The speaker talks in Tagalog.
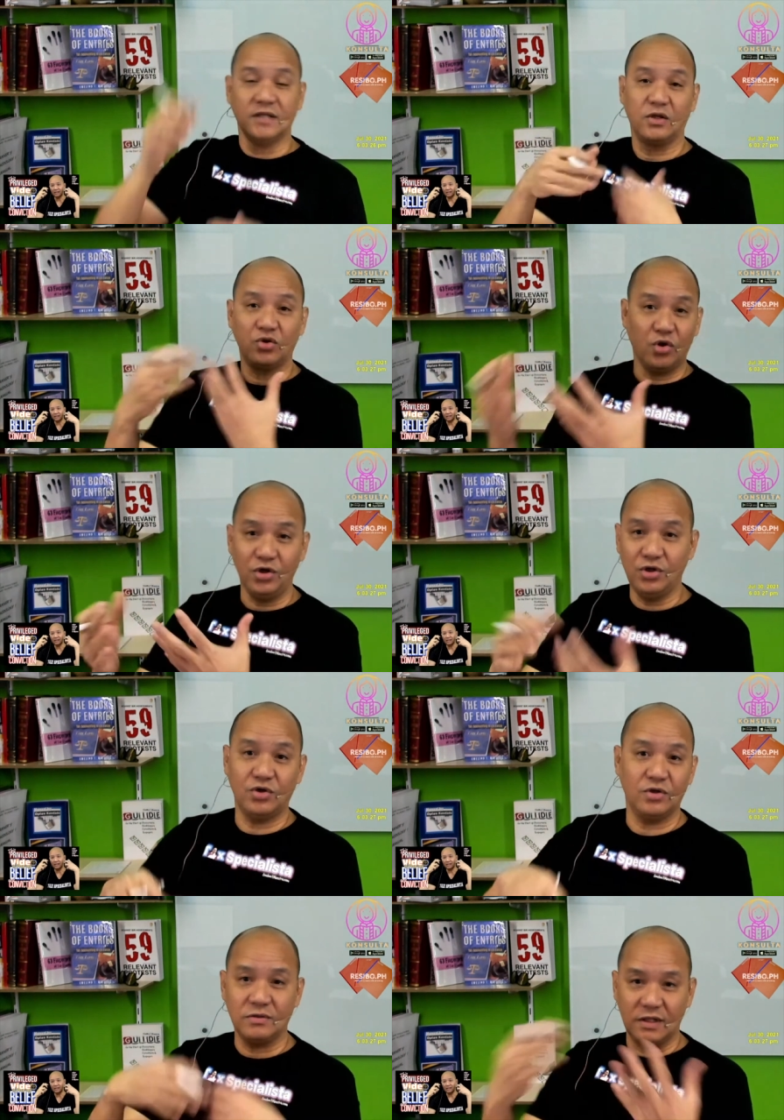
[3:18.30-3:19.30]

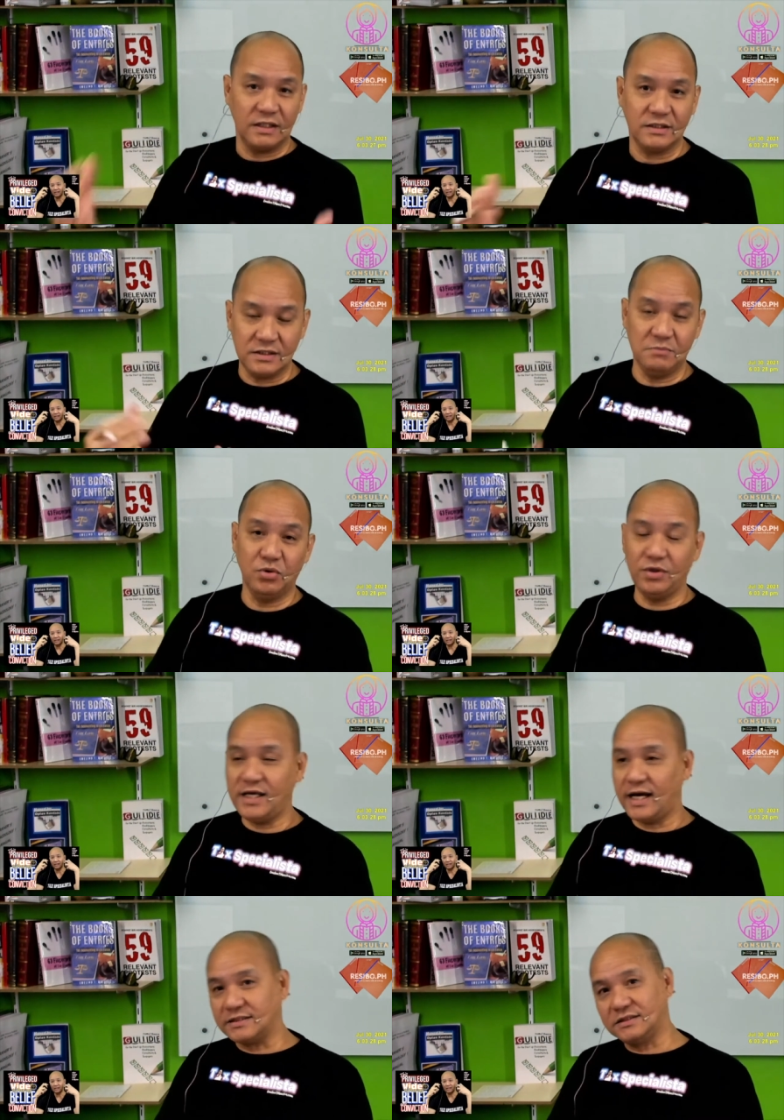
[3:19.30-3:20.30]
toyo,
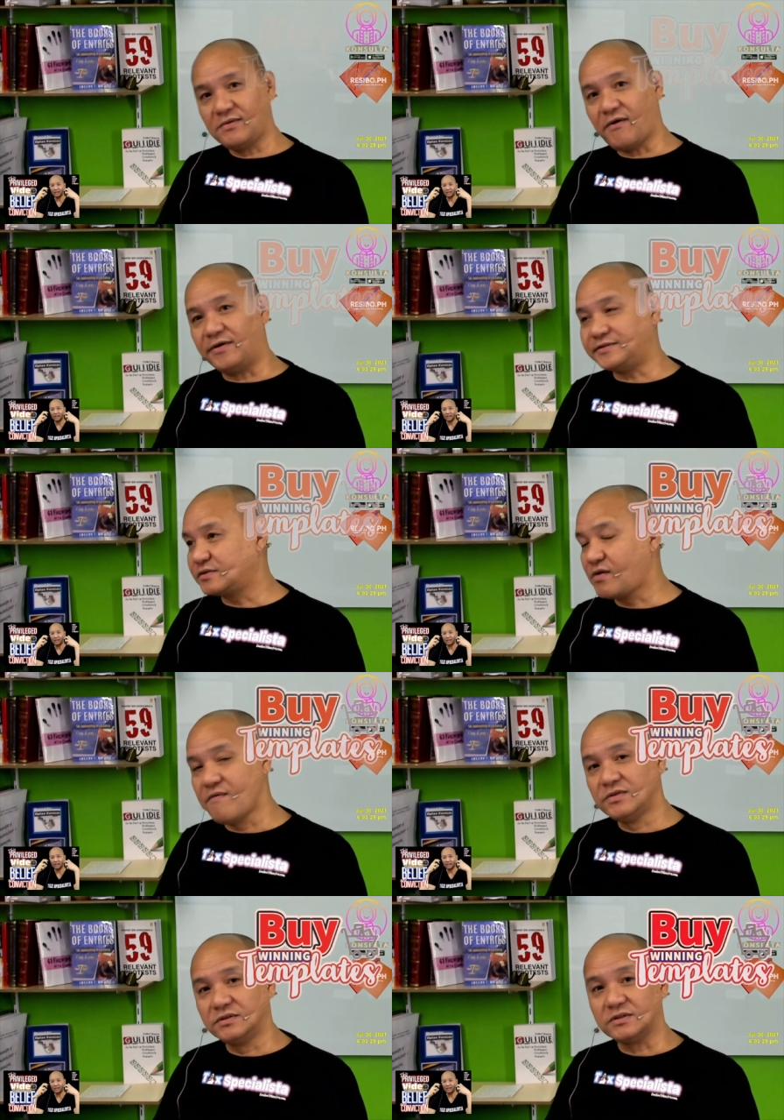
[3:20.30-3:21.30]
sibuyas, oh,
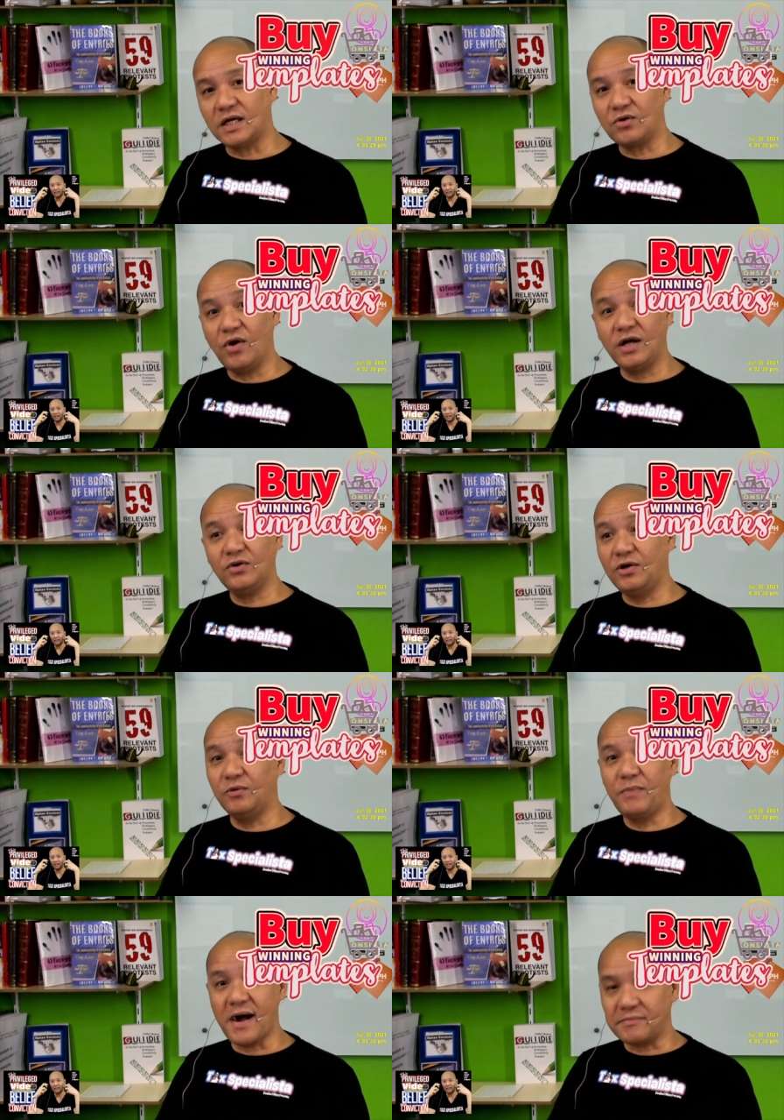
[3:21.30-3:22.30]
at kung ano-ano
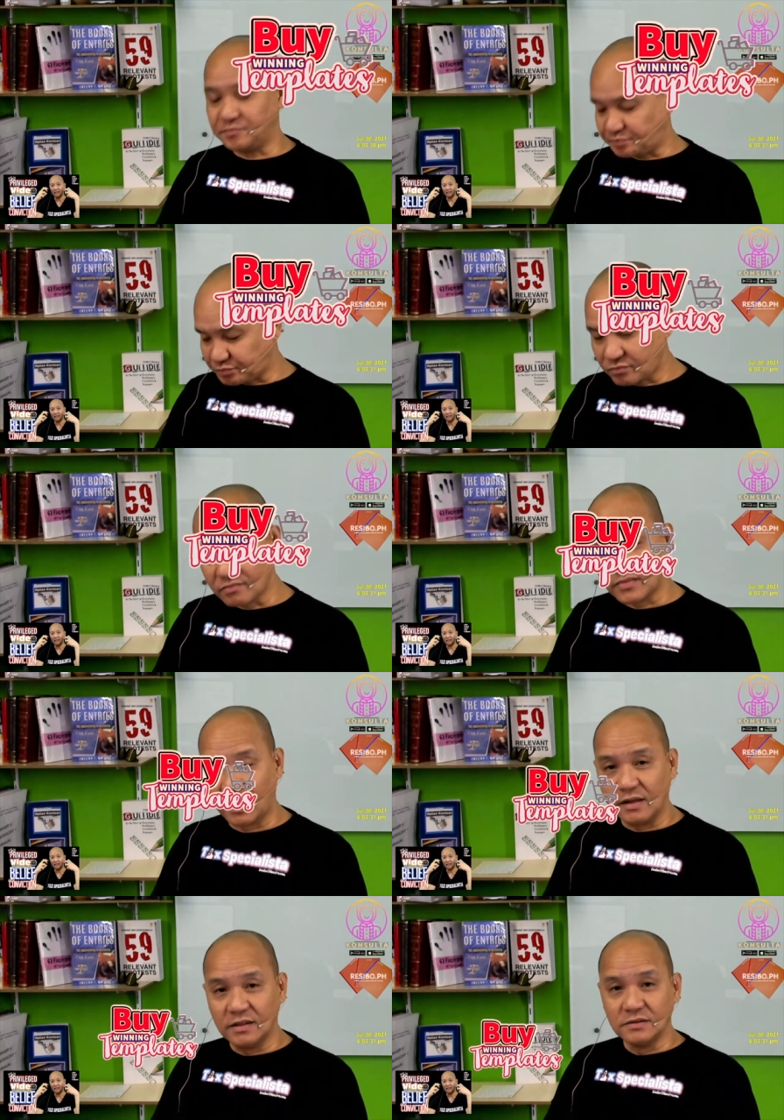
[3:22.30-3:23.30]
pa.
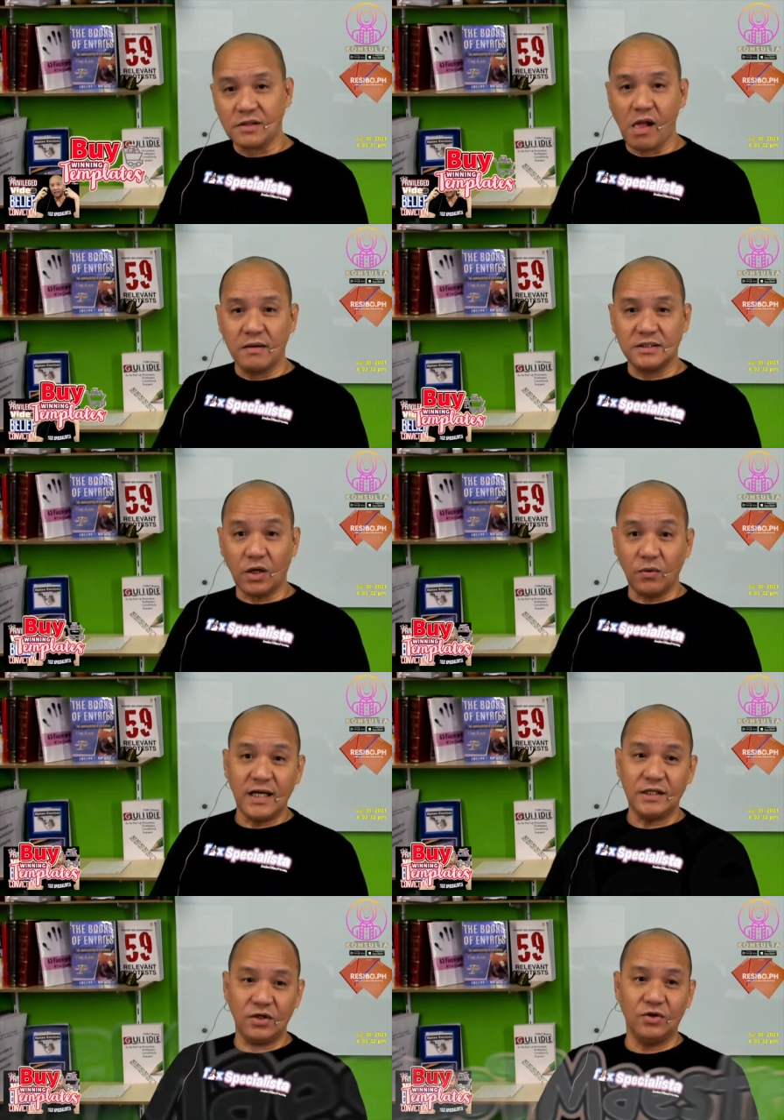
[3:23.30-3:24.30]
Sa
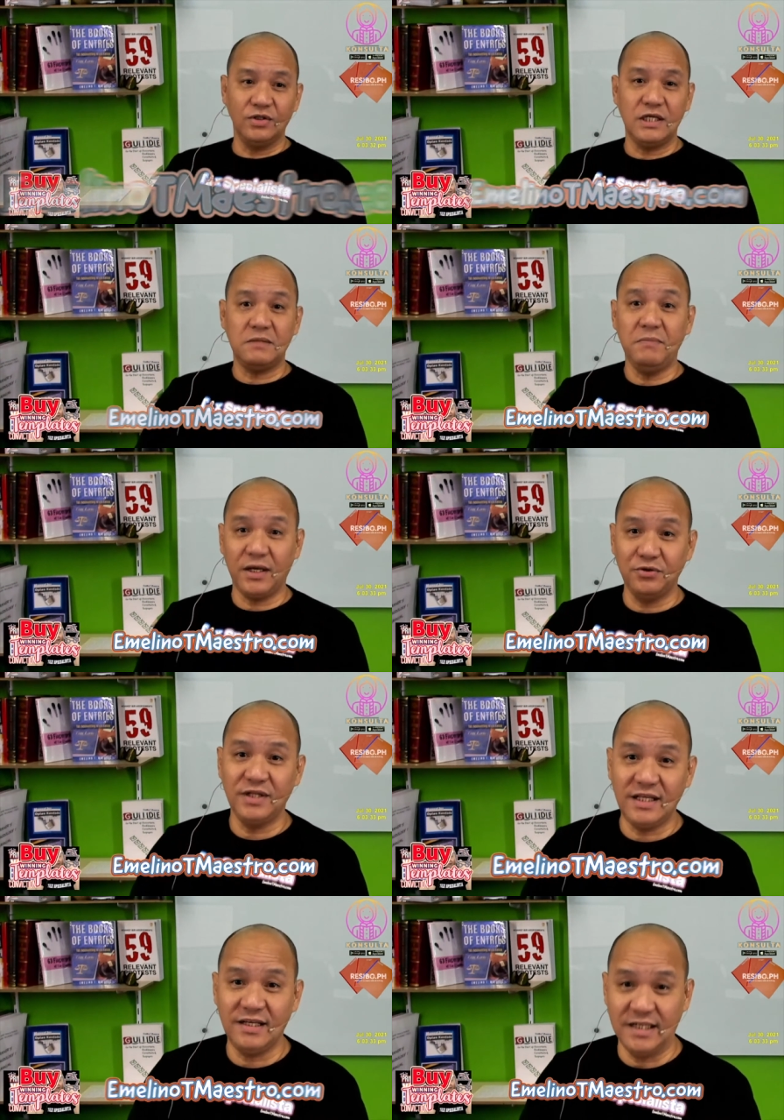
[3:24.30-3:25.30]
quality audit, meron
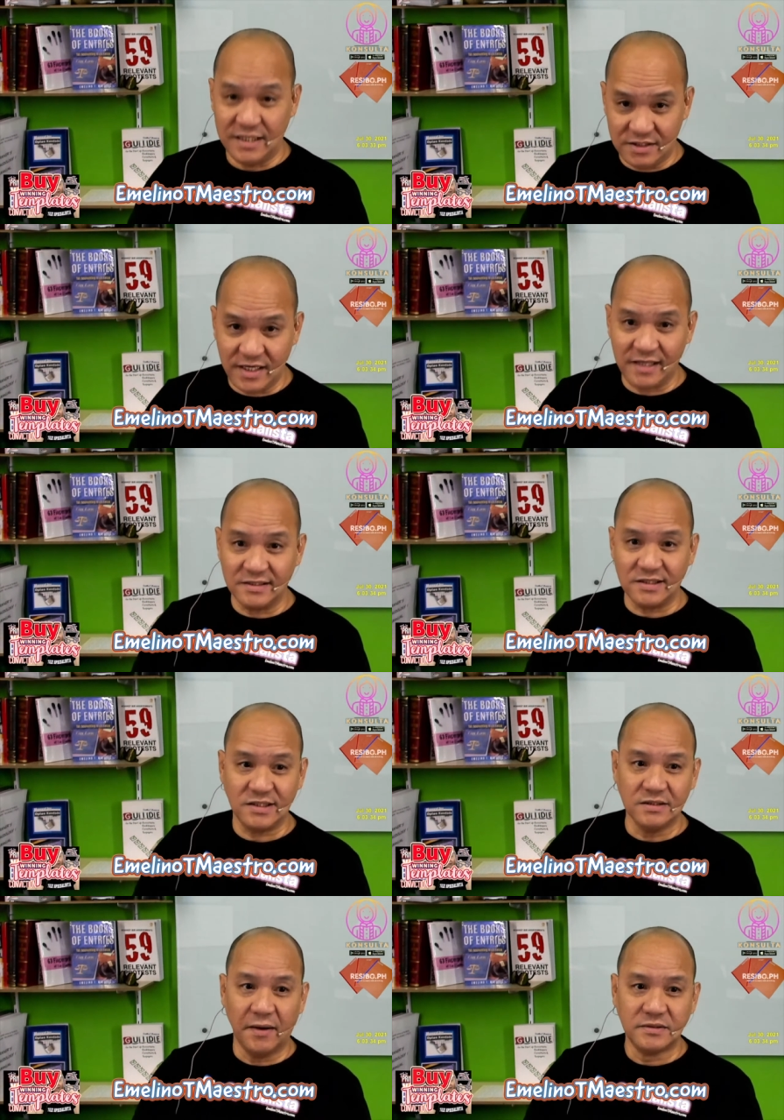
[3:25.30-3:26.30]
ding ingredients.
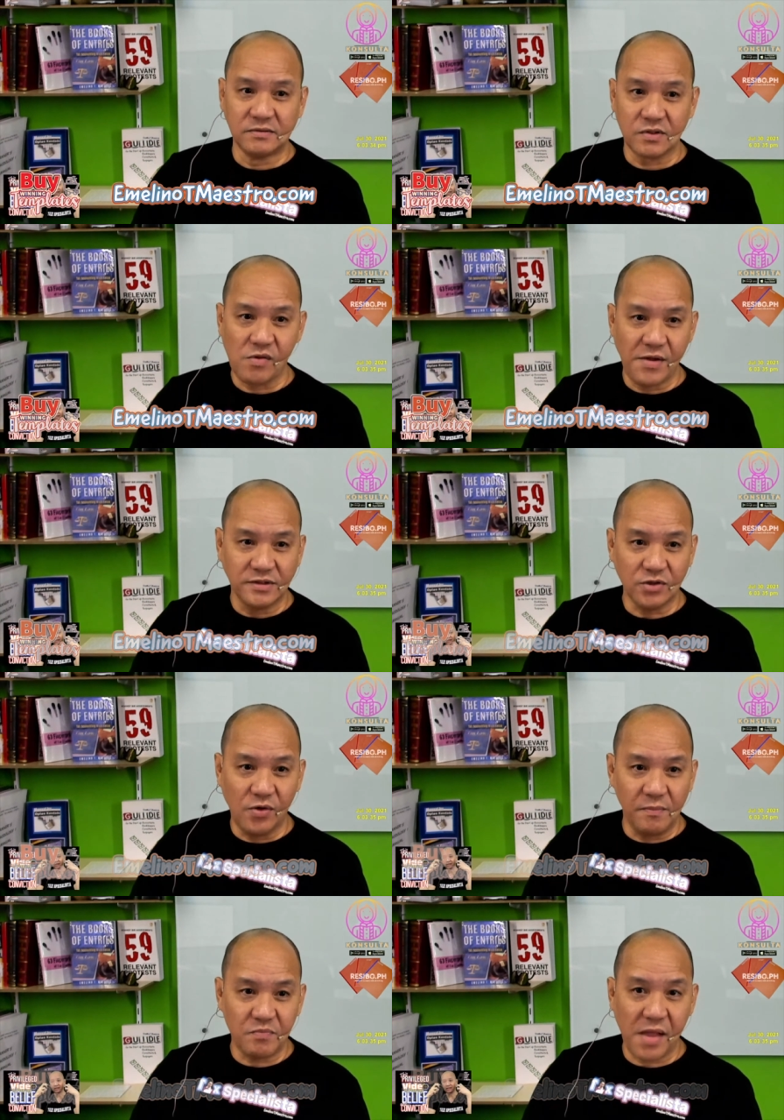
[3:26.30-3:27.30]

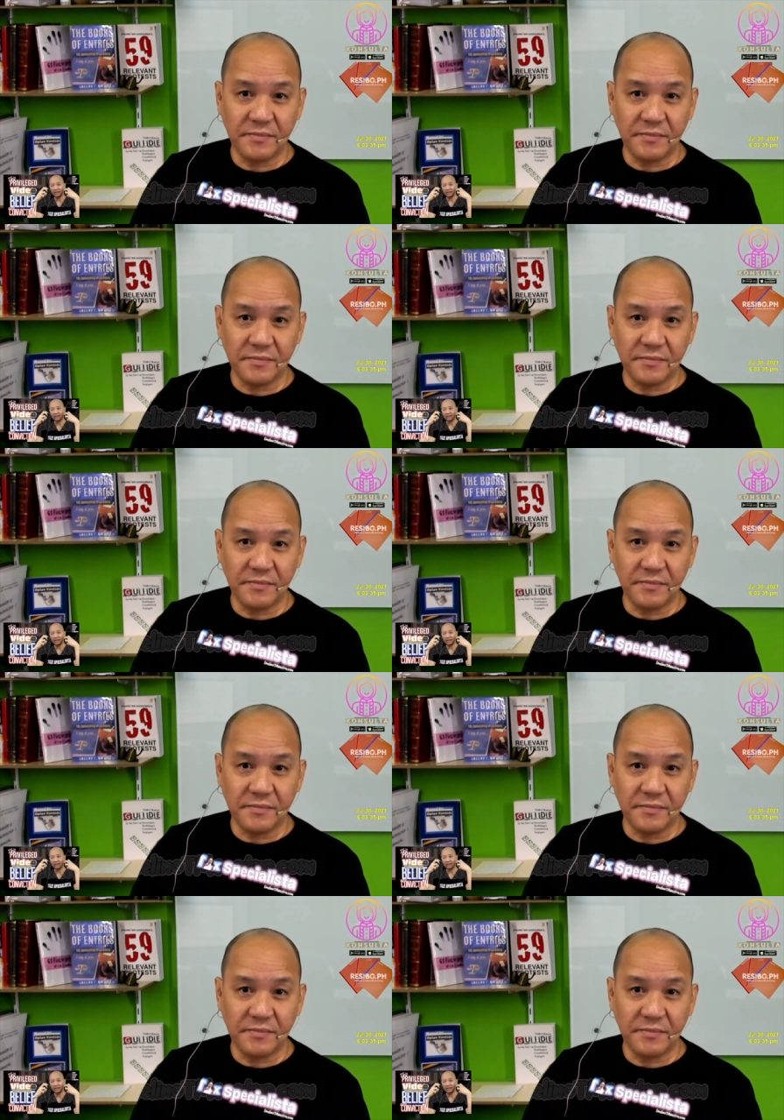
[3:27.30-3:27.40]
So,